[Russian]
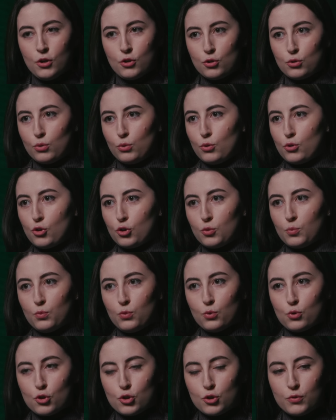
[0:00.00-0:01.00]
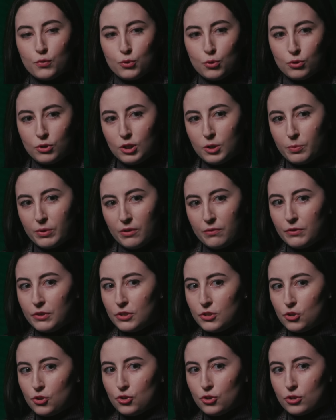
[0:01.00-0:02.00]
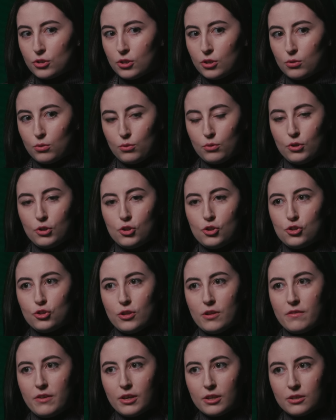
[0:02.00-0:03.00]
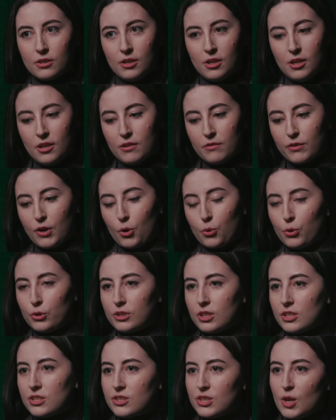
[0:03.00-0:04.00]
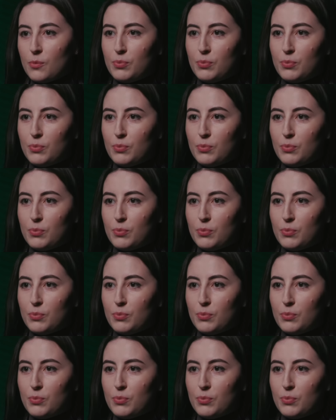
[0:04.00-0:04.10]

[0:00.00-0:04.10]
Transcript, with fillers: что Все насчет отлично. множества других профессий, через Все, которые человек работают. в какой-то лучшие врачи,